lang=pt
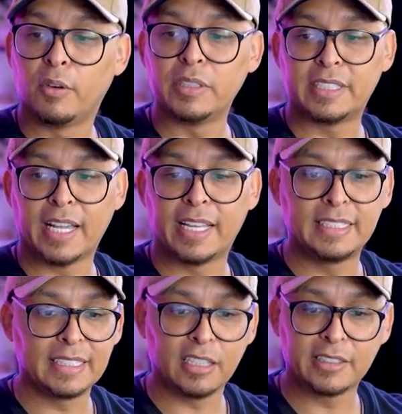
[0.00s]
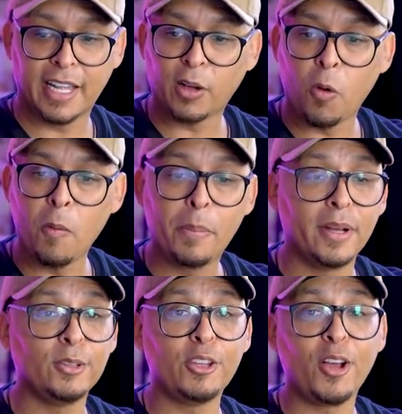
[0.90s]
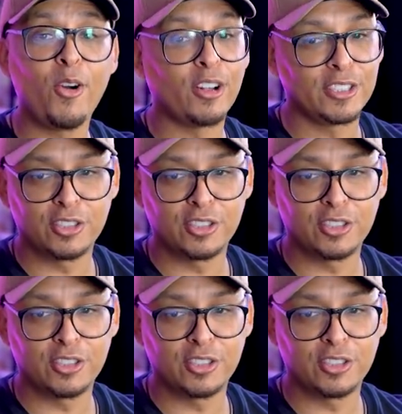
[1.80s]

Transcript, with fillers: vão estar aqui, você sair comprando um negócio